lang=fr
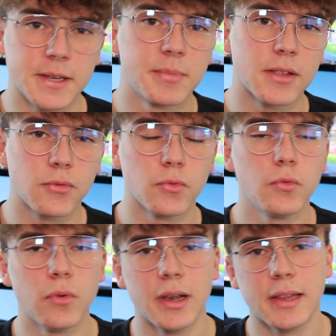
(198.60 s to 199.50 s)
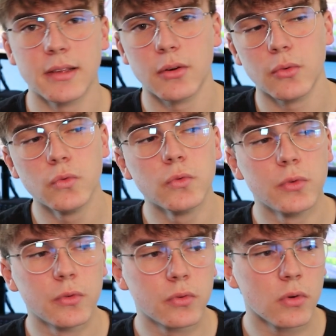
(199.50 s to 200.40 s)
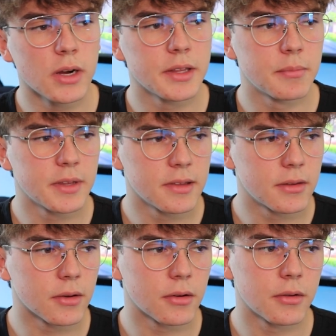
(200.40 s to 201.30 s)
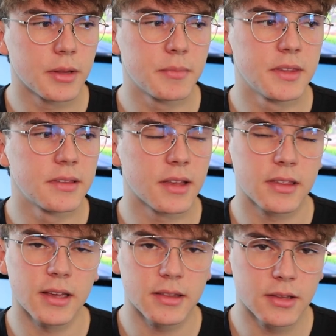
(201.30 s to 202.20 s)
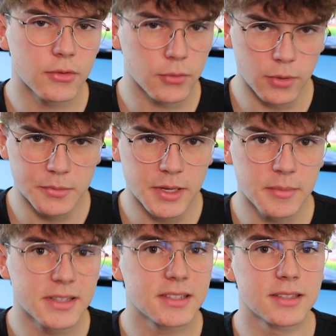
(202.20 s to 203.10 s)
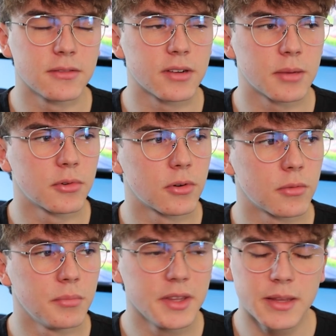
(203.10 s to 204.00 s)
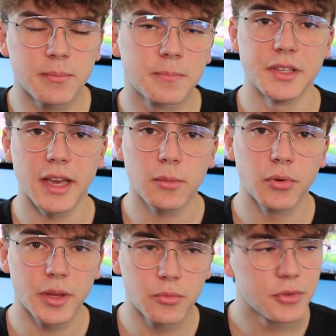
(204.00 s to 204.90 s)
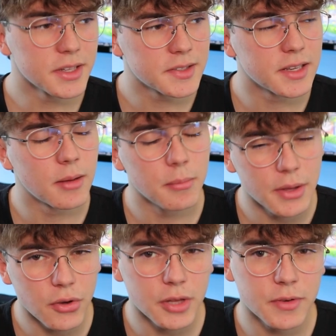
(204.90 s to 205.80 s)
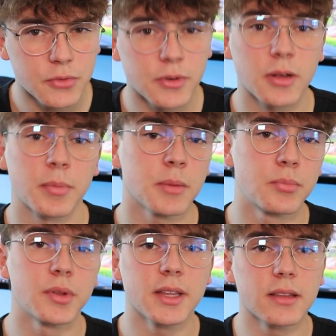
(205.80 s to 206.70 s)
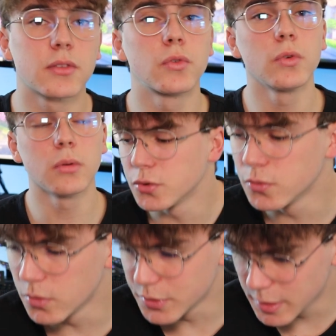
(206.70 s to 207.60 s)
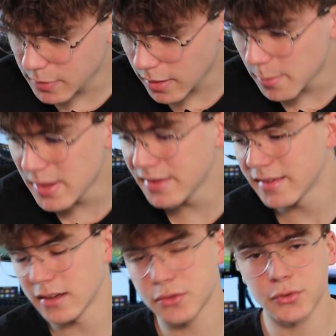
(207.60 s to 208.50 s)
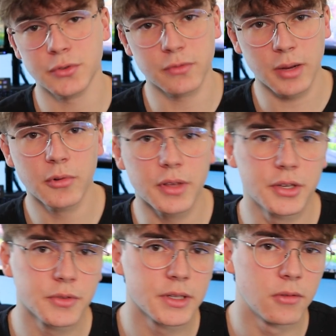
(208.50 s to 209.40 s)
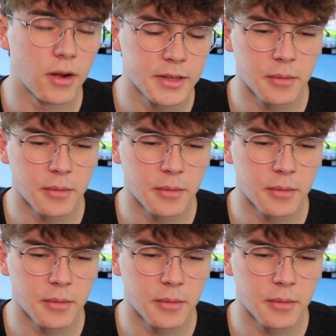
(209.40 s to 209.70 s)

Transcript: j'ai peut-être eu allez, euh, une ou deux fois des petites, des petites saccades, des trucs comme ça, mais c'est vraiment minime. Je dirais que pour débuter, c'est la meilleure des façons. Alors après, peut-être que je ne le sais pas, mais ça change vraiment quelque chose d'avoir un